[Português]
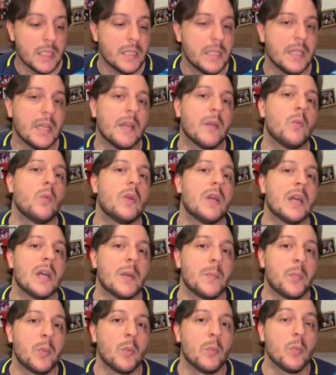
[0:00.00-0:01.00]
que é um
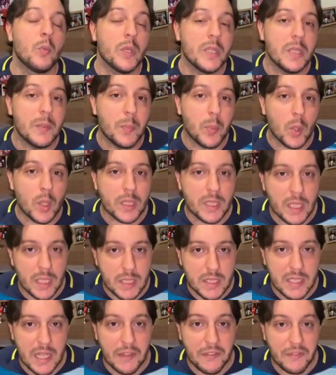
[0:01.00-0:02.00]
campo muito
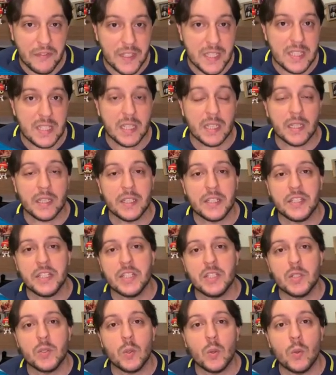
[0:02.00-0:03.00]
importante da física e a
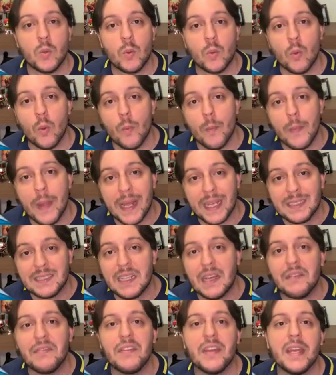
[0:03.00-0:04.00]
gente
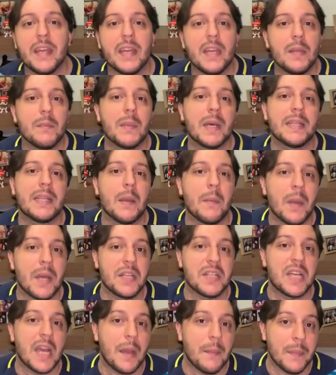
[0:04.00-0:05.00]
começa a ver ele
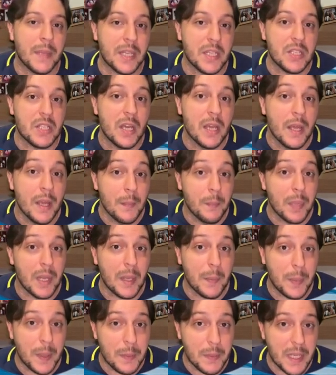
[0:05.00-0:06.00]
matematicamente
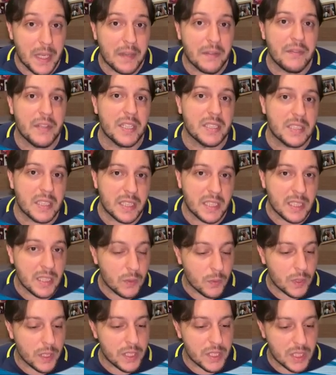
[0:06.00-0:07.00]
pela primeira vez aqui
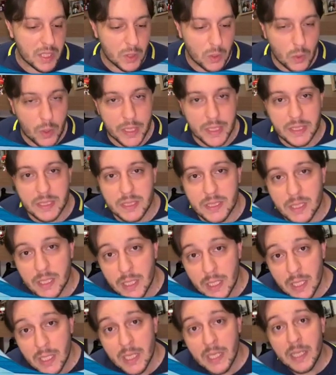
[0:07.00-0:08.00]
em Quântica 2.
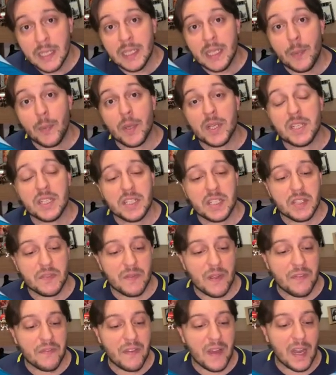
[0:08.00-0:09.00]
Depois a
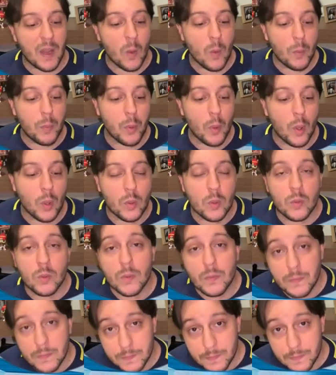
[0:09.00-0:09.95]
gente vai falar um pouco,